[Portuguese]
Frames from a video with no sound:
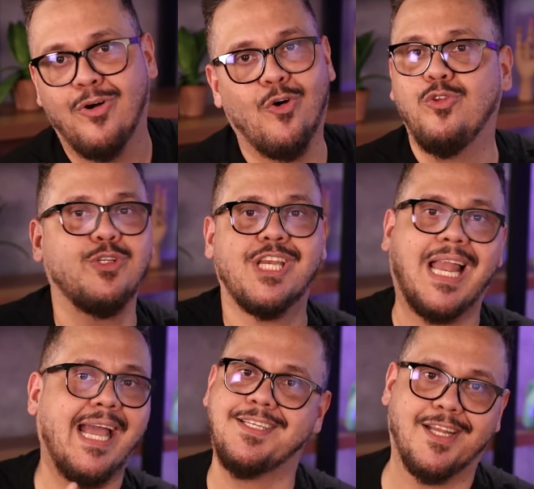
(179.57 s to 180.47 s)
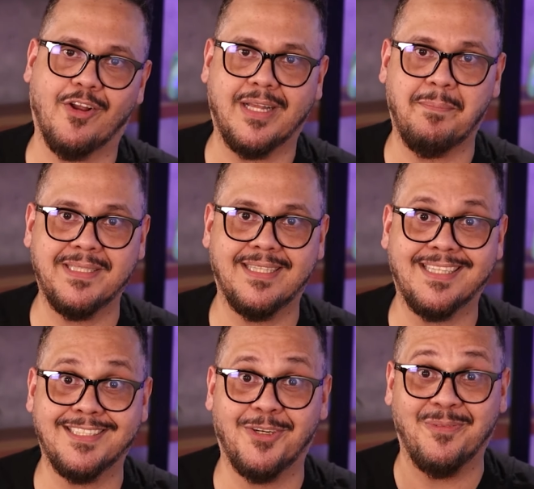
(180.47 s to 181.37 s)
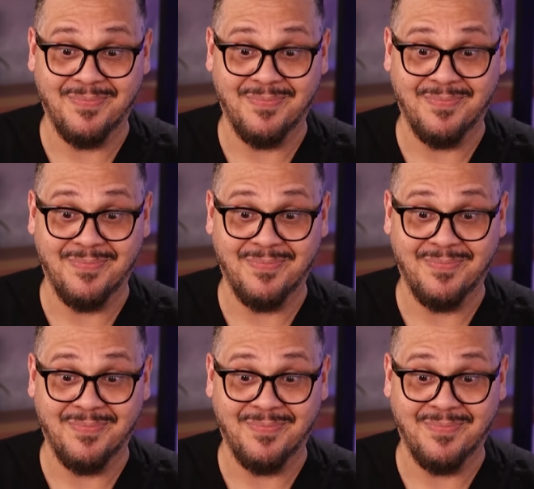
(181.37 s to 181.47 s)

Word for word: ou no slide na hora da apresentação.